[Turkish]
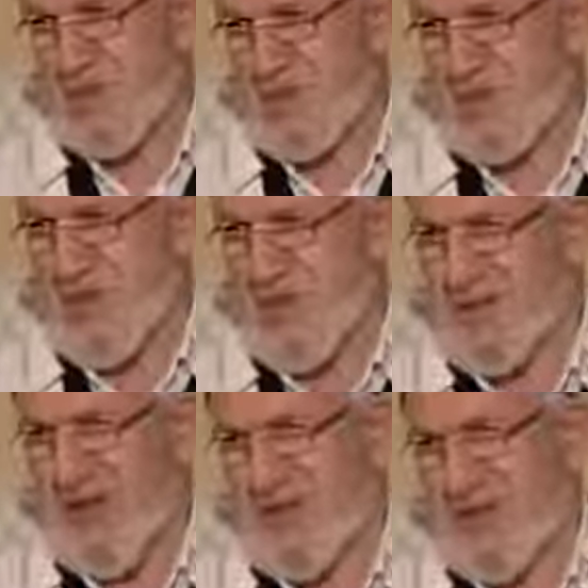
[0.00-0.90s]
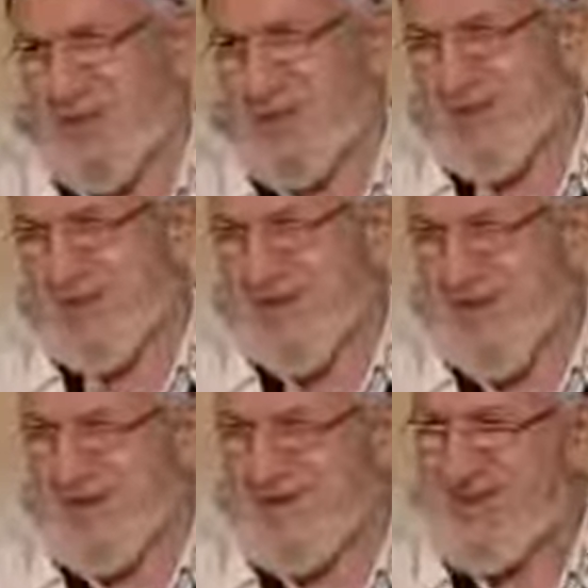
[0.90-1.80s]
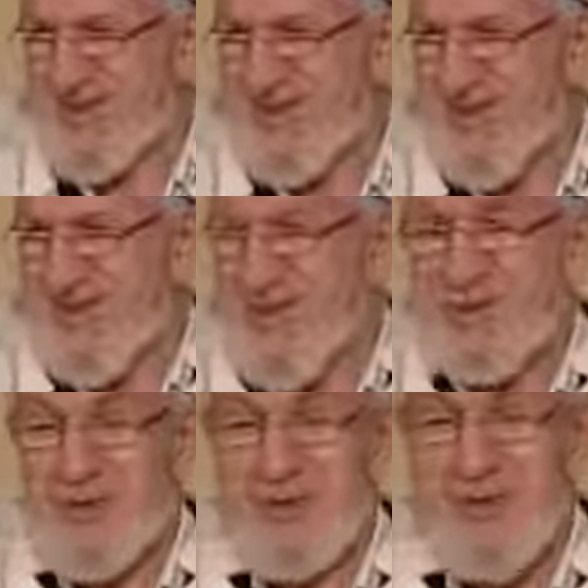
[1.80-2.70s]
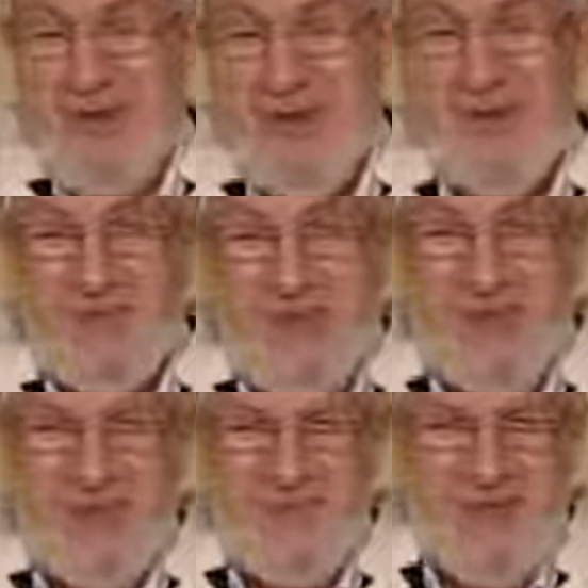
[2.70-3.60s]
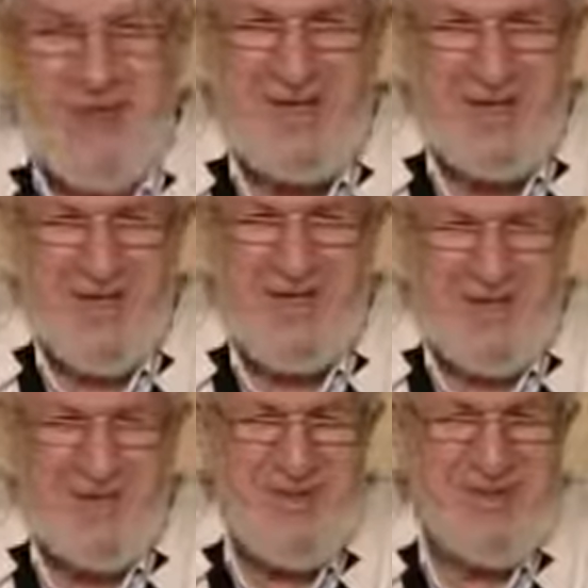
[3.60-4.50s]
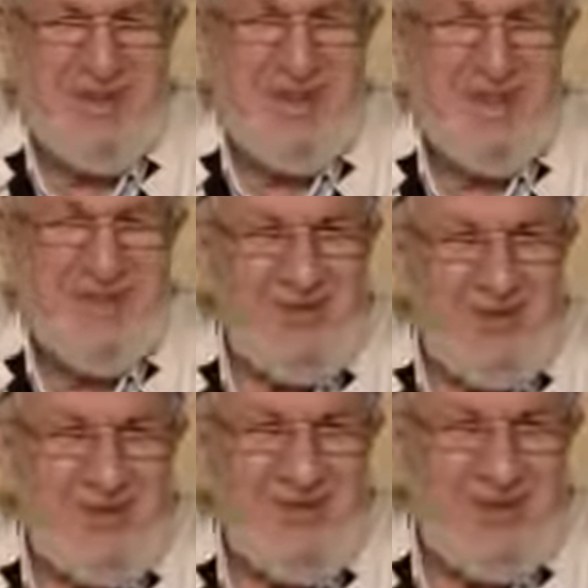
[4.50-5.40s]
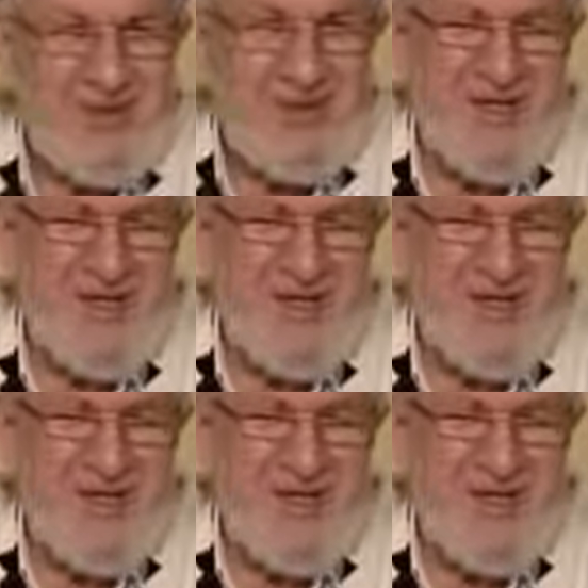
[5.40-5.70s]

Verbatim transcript: imtihan, dayanamadım yahu. E, koca peygamber, peygamber efendimiz Hazreti Hüseyin